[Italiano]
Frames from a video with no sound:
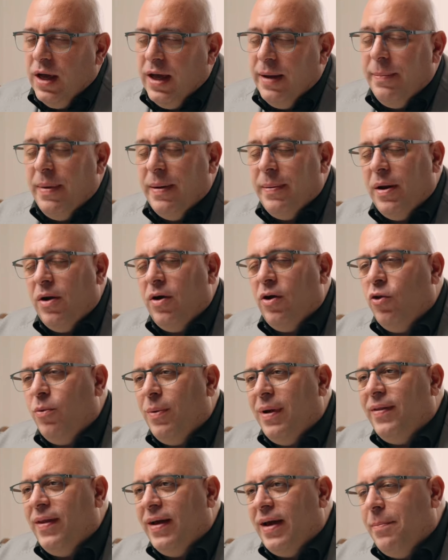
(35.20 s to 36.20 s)
Eh Quindi... beh, è una
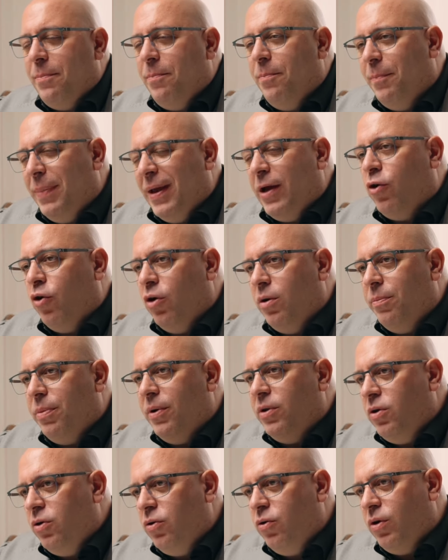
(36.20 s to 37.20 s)
domanda che piccolo
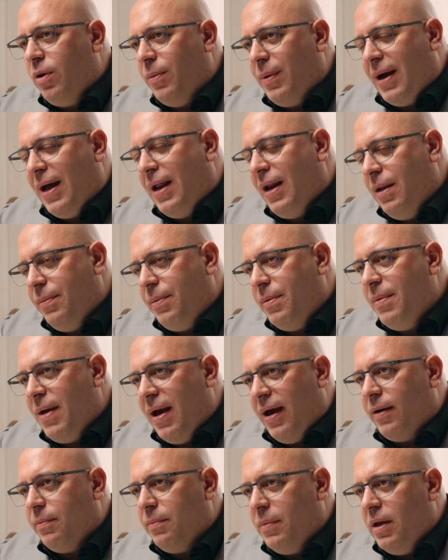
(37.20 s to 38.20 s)
imprenditore, magari alle prime
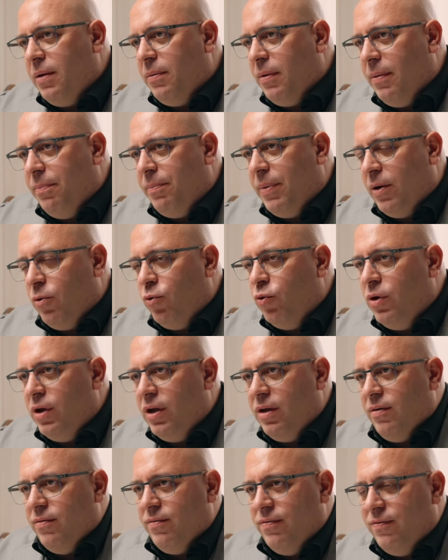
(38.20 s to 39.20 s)
armi, mm. per
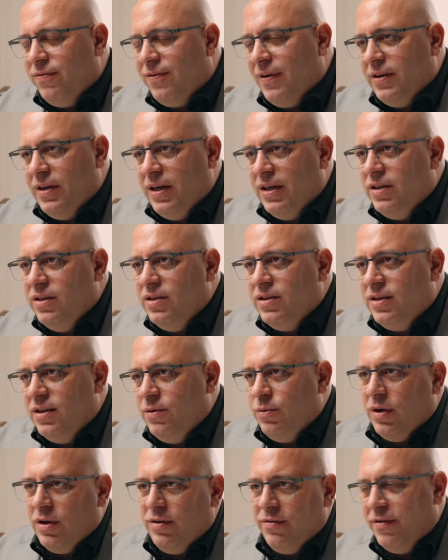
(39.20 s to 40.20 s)
lui fatica a
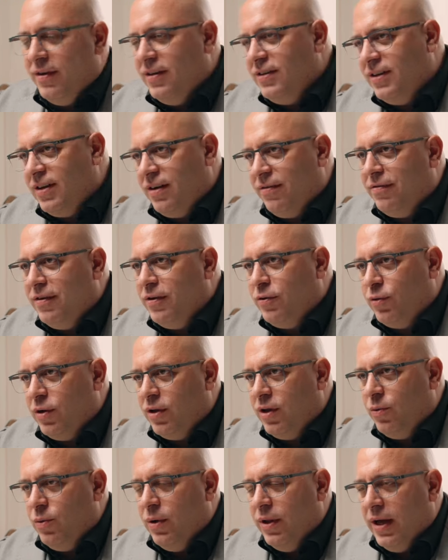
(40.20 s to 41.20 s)
distinguere la differenza tra
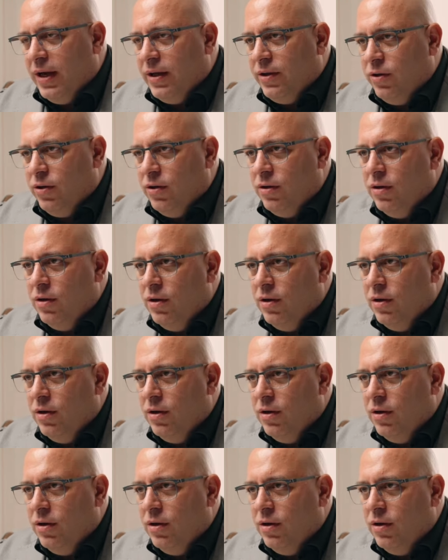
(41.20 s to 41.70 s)
fatturato e guadagno.